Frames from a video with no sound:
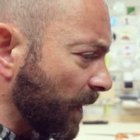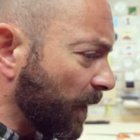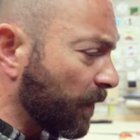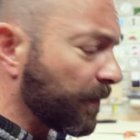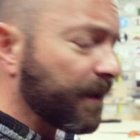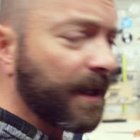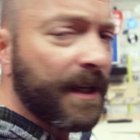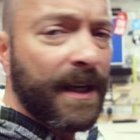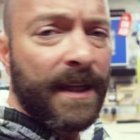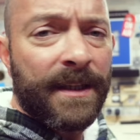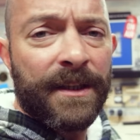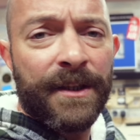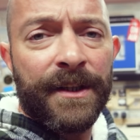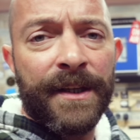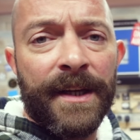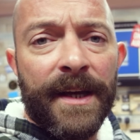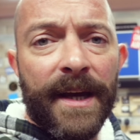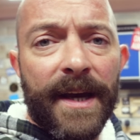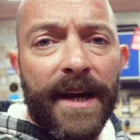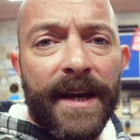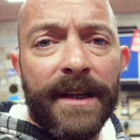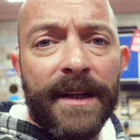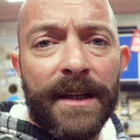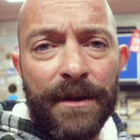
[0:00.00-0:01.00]
Und dann hatte ich
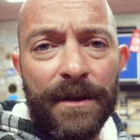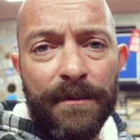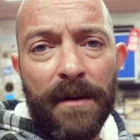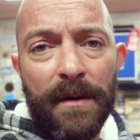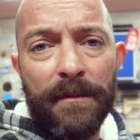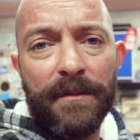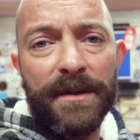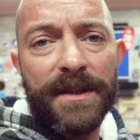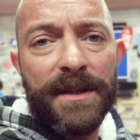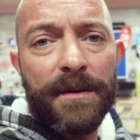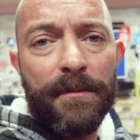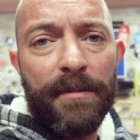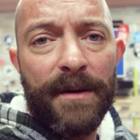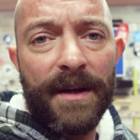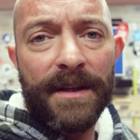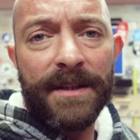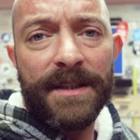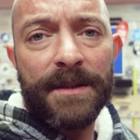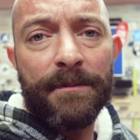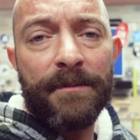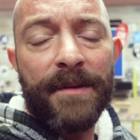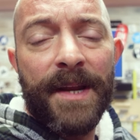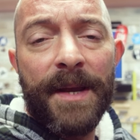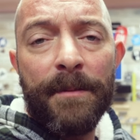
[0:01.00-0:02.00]
hier endlich mal ein bisschen
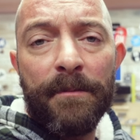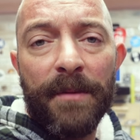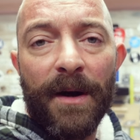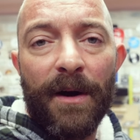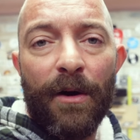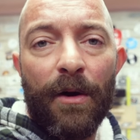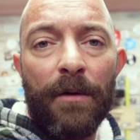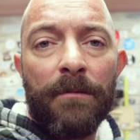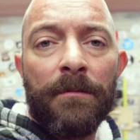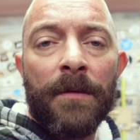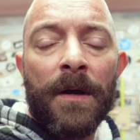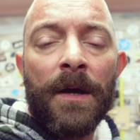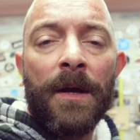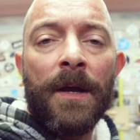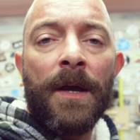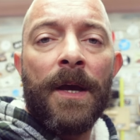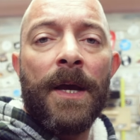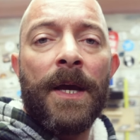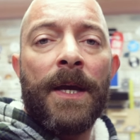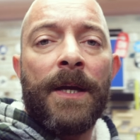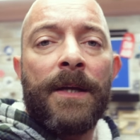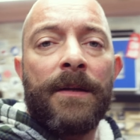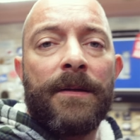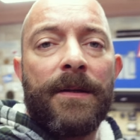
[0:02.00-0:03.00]
Platz im Nebenraum
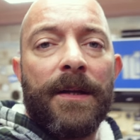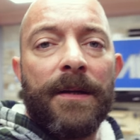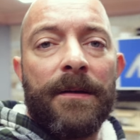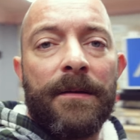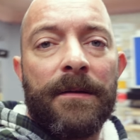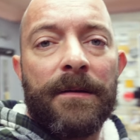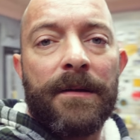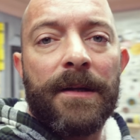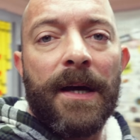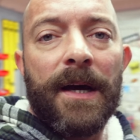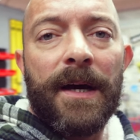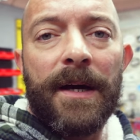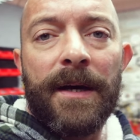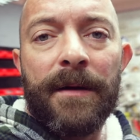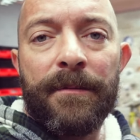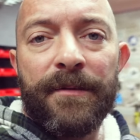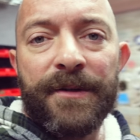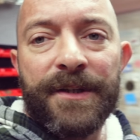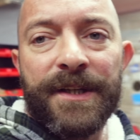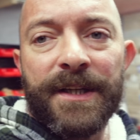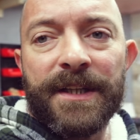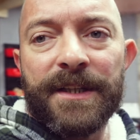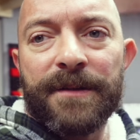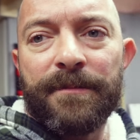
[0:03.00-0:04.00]
denn da habe
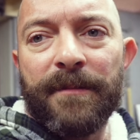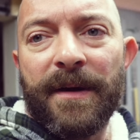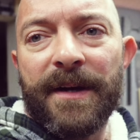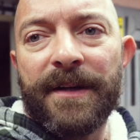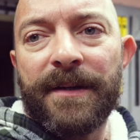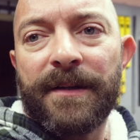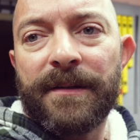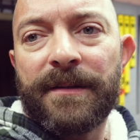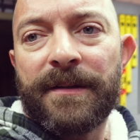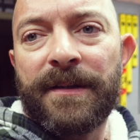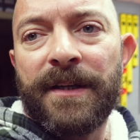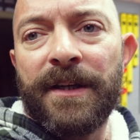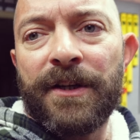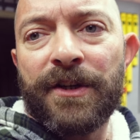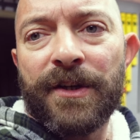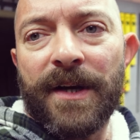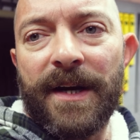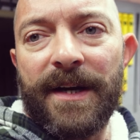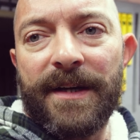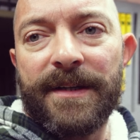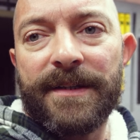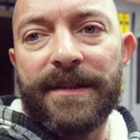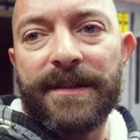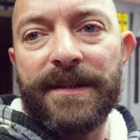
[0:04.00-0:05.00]
ich jetzt meine
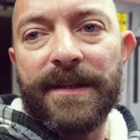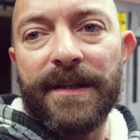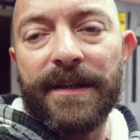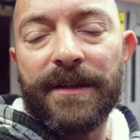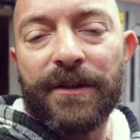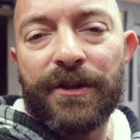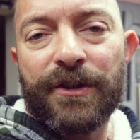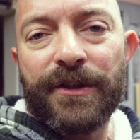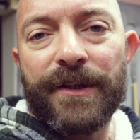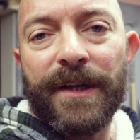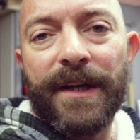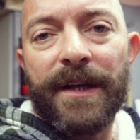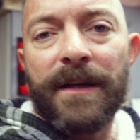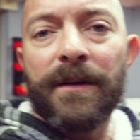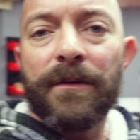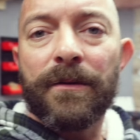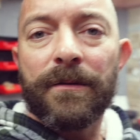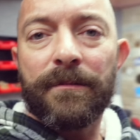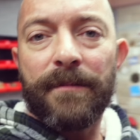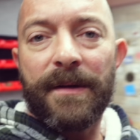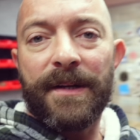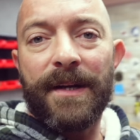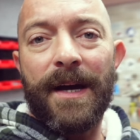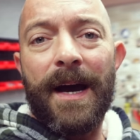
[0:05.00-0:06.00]
Tischkreissäge stehen
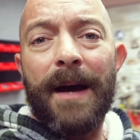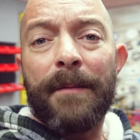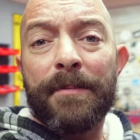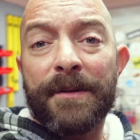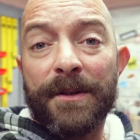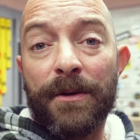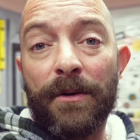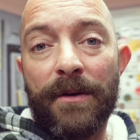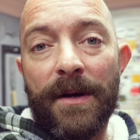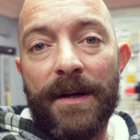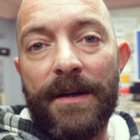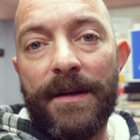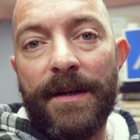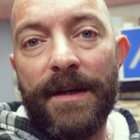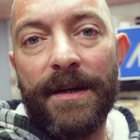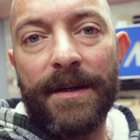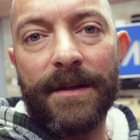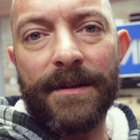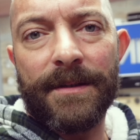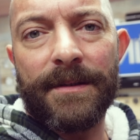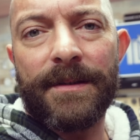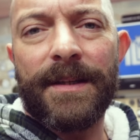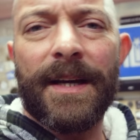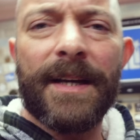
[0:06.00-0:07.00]
und meine
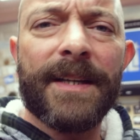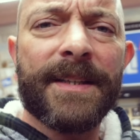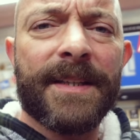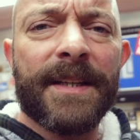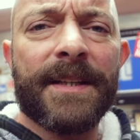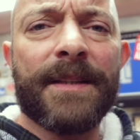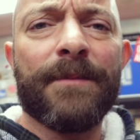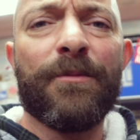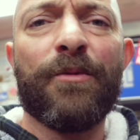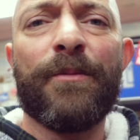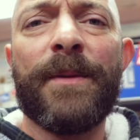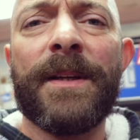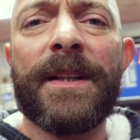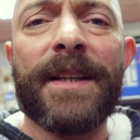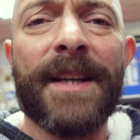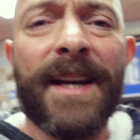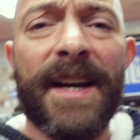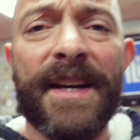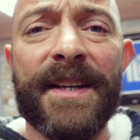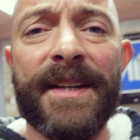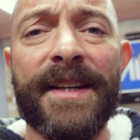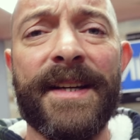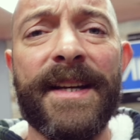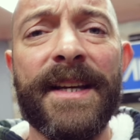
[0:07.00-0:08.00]
Absauganlage. Da ist jetzt im Moment
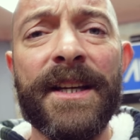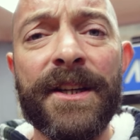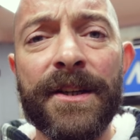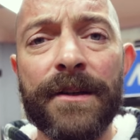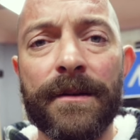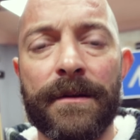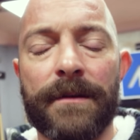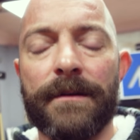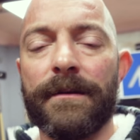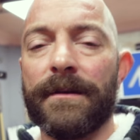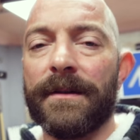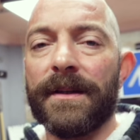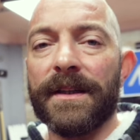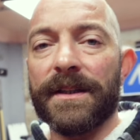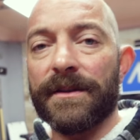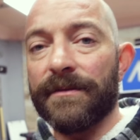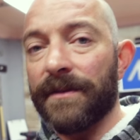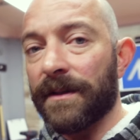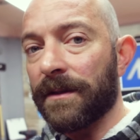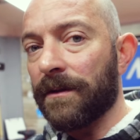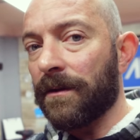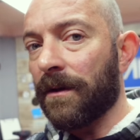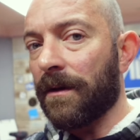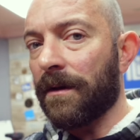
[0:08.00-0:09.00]
kein Licht, das
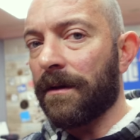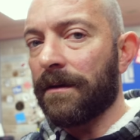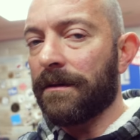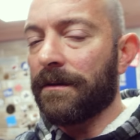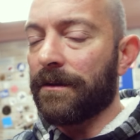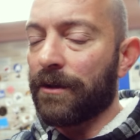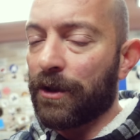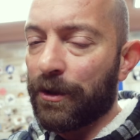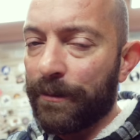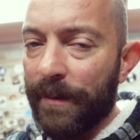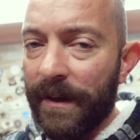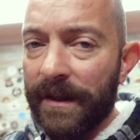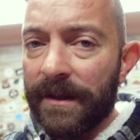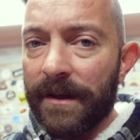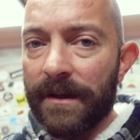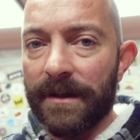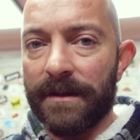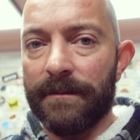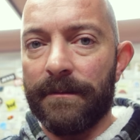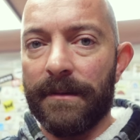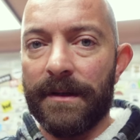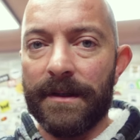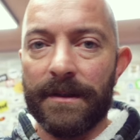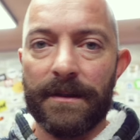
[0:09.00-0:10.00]
wird noch später
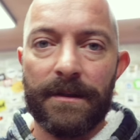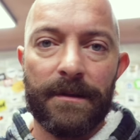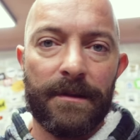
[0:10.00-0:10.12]
gemacht.